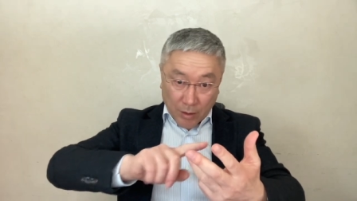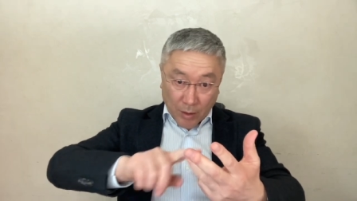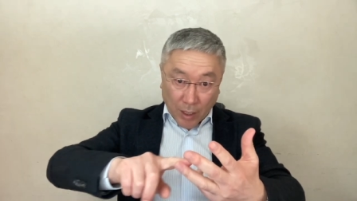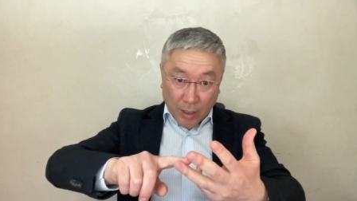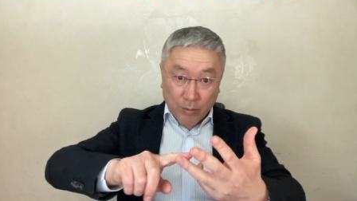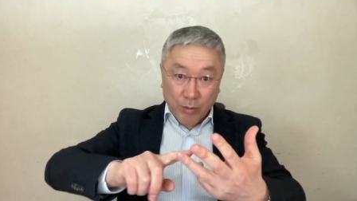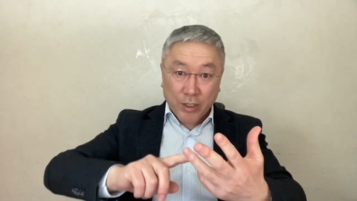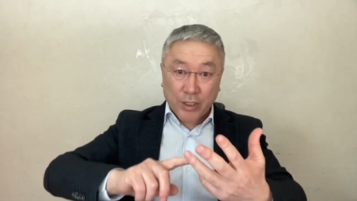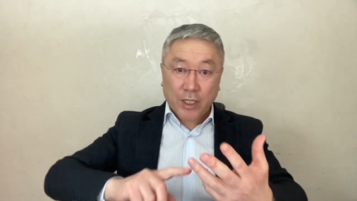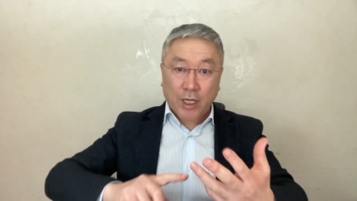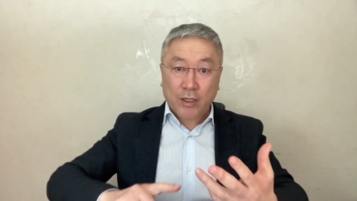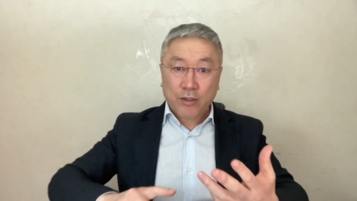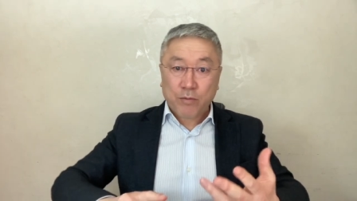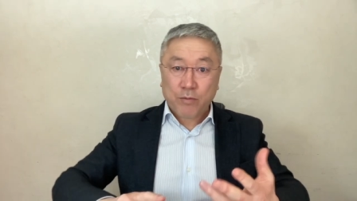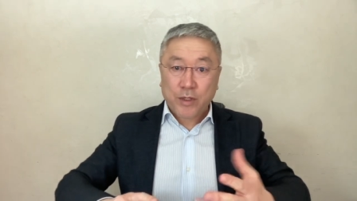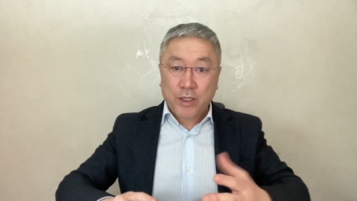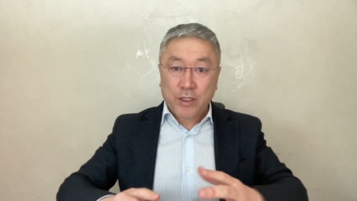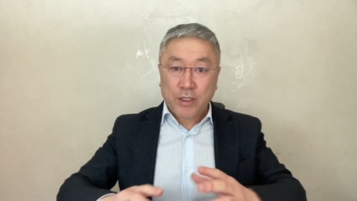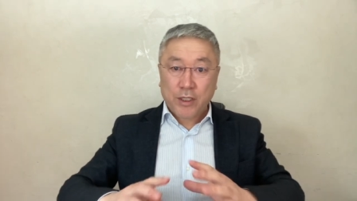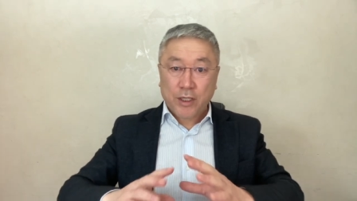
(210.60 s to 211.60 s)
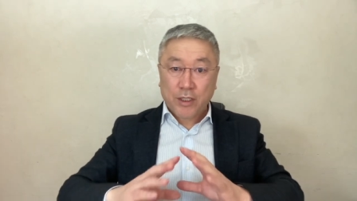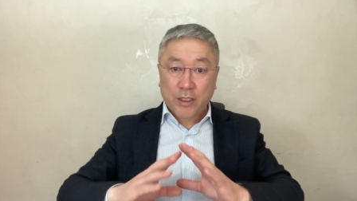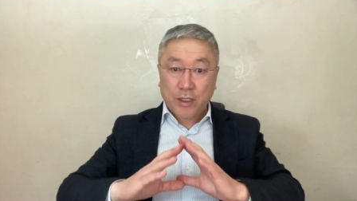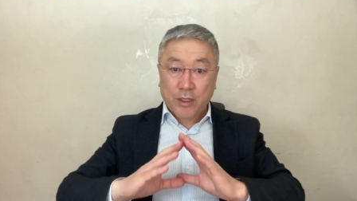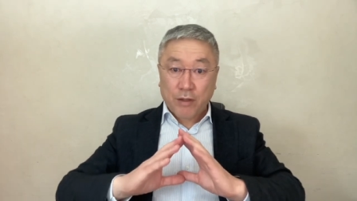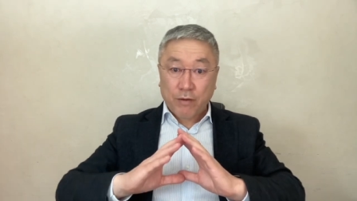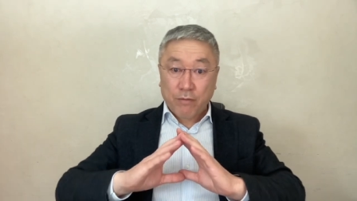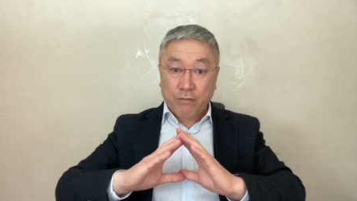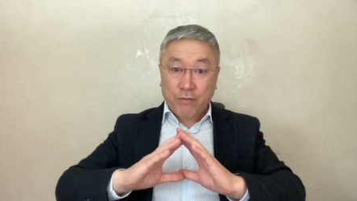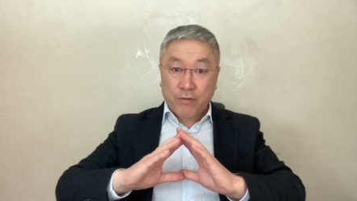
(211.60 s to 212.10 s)
администрацию
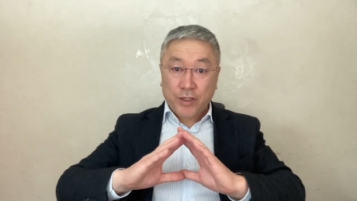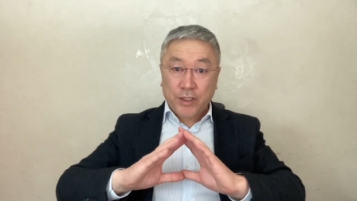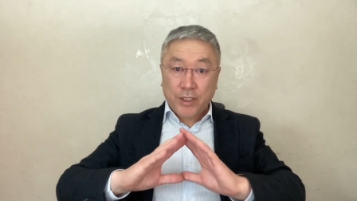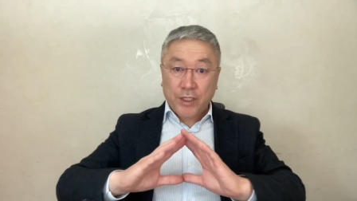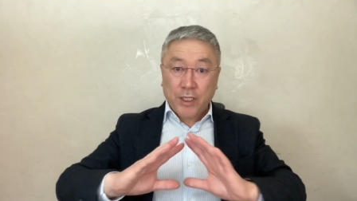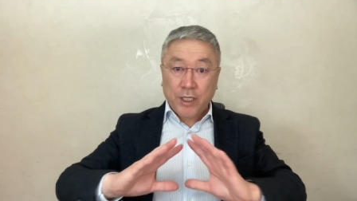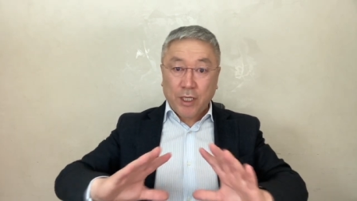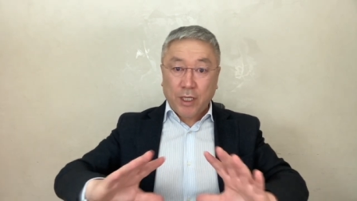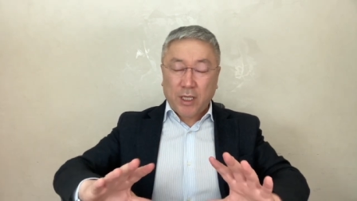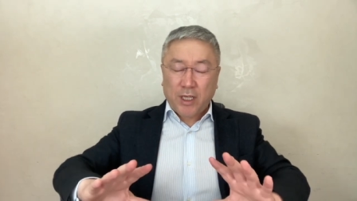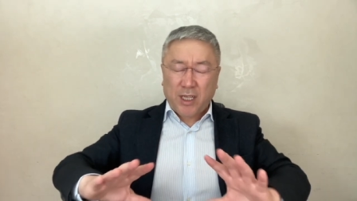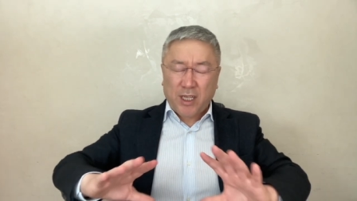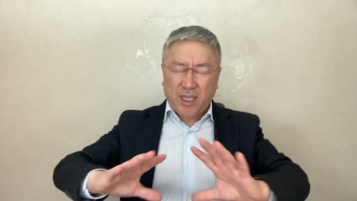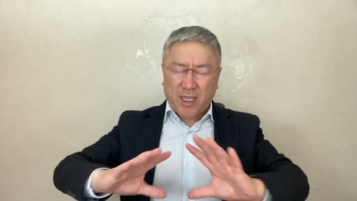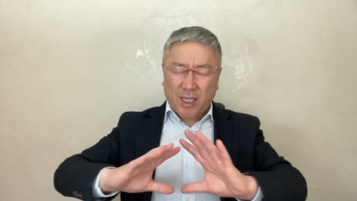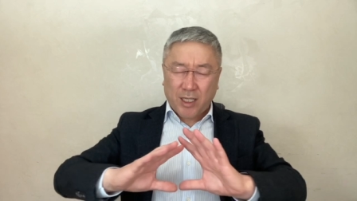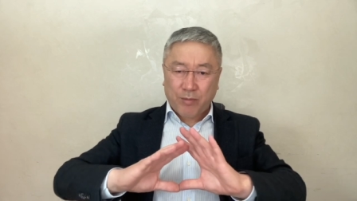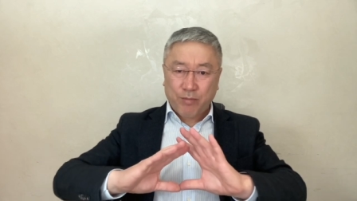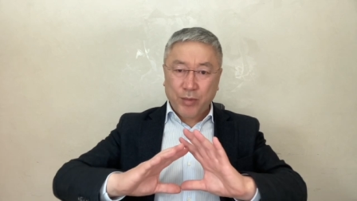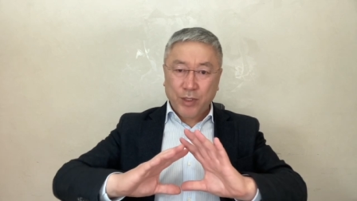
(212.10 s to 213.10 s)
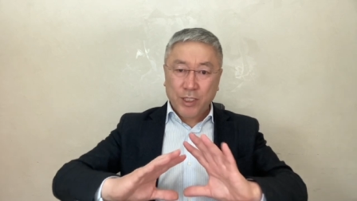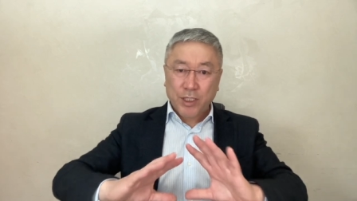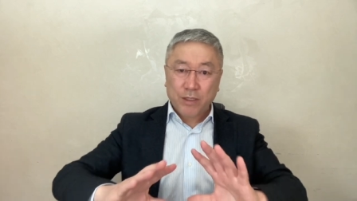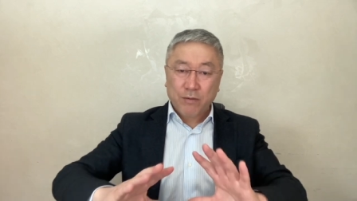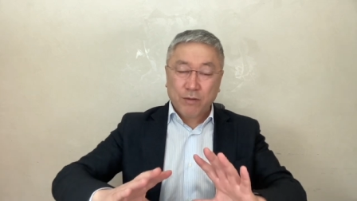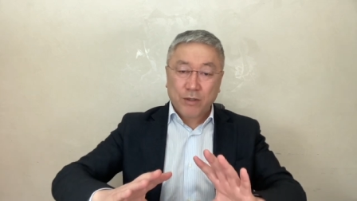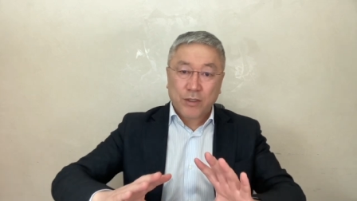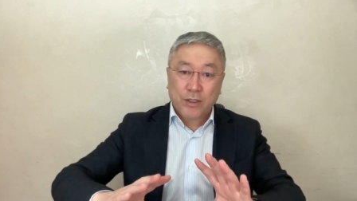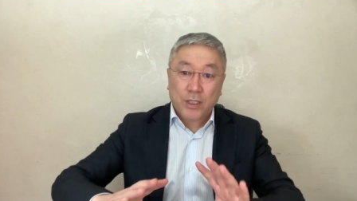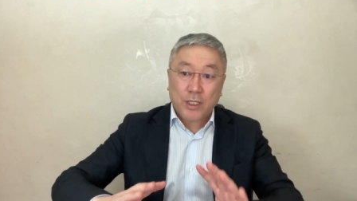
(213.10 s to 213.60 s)
президента, везде
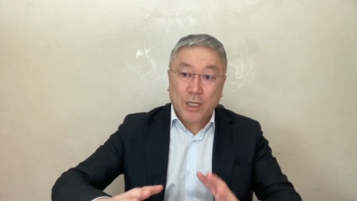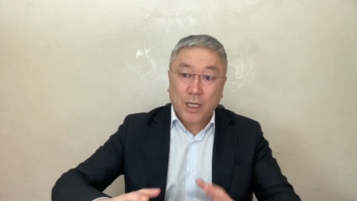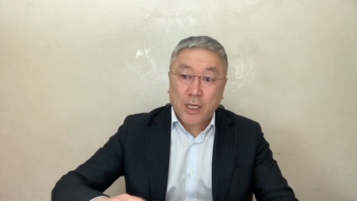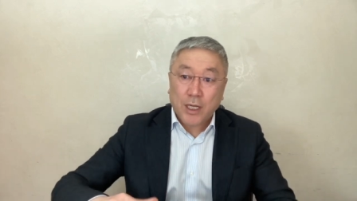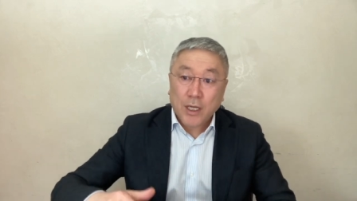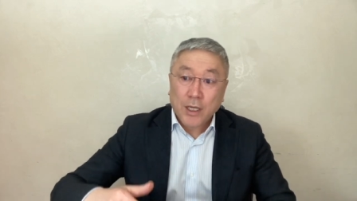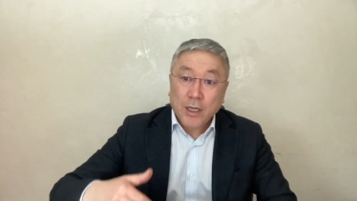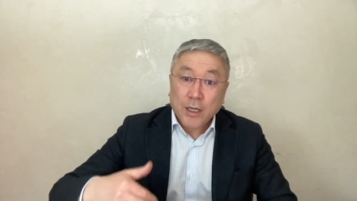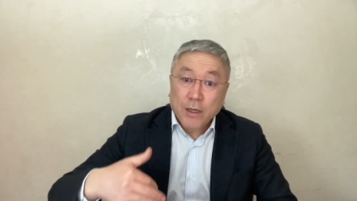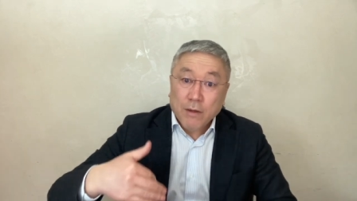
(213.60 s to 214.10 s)
отписываются.